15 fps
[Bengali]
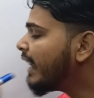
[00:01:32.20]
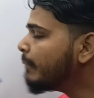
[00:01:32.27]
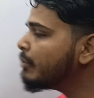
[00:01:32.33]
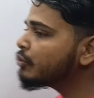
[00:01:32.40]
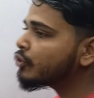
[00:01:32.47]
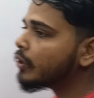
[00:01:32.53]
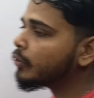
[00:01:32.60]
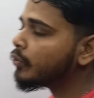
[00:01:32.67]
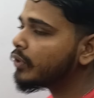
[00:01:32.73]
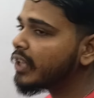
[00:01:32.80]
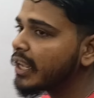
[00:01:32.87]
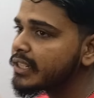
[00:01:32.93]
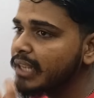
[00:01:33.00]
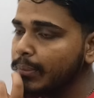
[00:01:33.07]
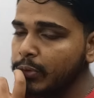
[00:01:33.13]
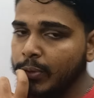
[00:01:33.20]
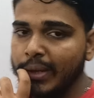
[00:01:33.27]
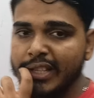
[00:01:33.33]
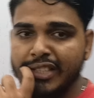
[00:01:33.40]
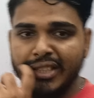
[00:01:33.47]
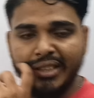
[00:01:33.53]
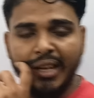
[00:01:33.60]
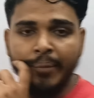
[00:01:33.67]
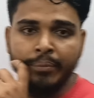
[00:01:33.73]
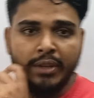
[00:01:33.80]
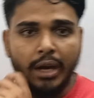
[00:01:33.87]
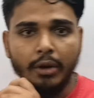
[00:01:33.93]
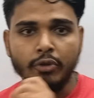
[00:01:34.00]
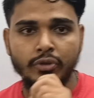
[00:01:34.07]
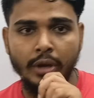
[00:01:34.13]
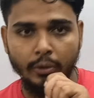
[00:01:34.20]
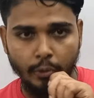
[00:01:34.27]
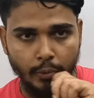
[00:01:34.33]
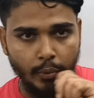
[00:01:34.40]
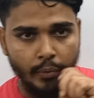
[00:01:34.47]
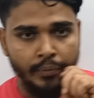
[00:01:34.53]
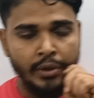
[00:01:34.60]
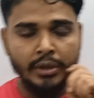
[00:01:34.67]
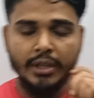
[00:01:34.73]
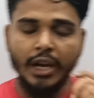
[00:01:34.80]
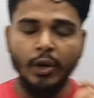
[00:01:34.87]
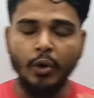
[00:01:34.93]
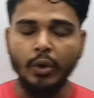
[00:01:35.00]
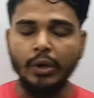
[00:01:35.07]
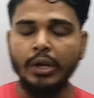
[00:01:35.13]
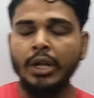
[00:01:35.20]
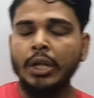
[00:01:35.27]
এই বিষয়গুলো নিয়ে আজকে আমি তোমাদের সাথে আলোচনা করব দেখো